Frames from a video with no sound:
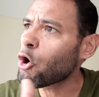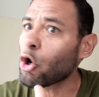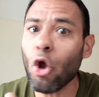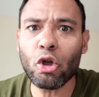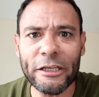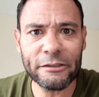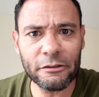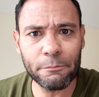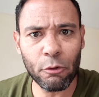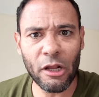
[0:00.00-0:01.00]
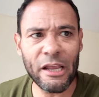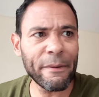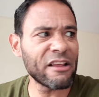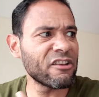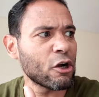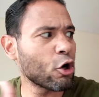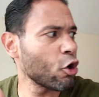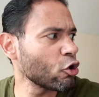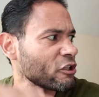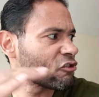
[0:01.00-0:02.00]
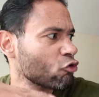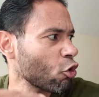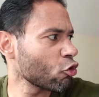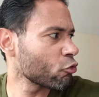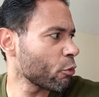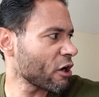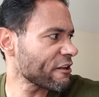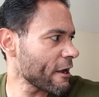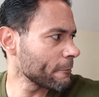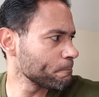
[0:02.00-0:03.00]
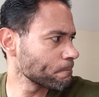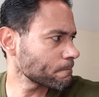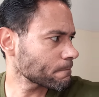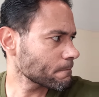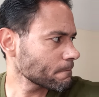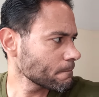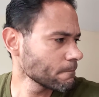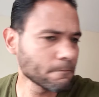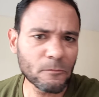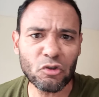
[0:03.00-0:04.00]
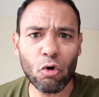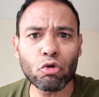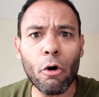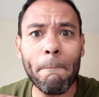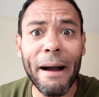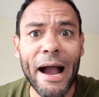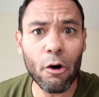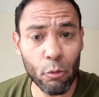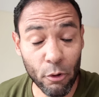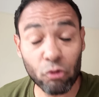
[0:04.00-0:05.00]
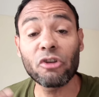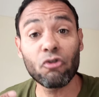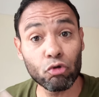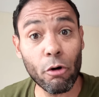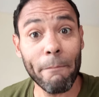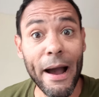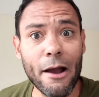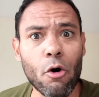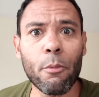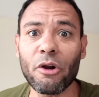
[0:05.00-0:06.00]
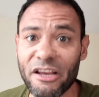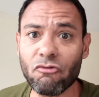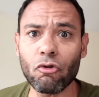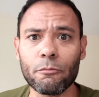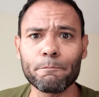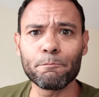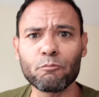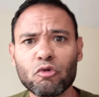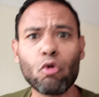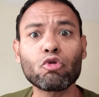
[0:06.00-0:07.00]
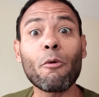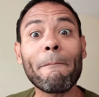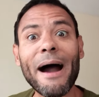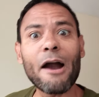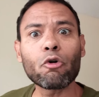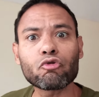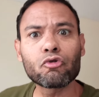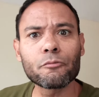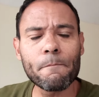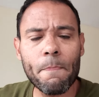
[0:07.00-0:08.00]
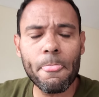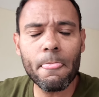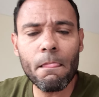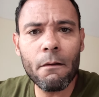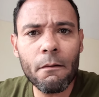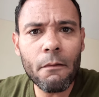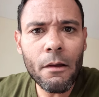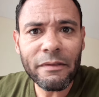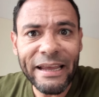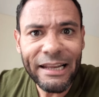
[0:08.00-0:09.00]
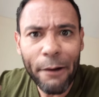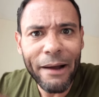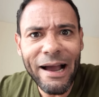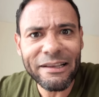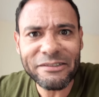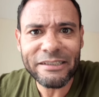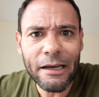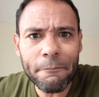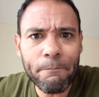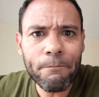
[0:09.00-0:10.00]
clones por allá, parecen clones todos por allá. Son unos vagos, porque ustedes son unos vagos, por eso. Son unos vagos. Dejen la vagancia,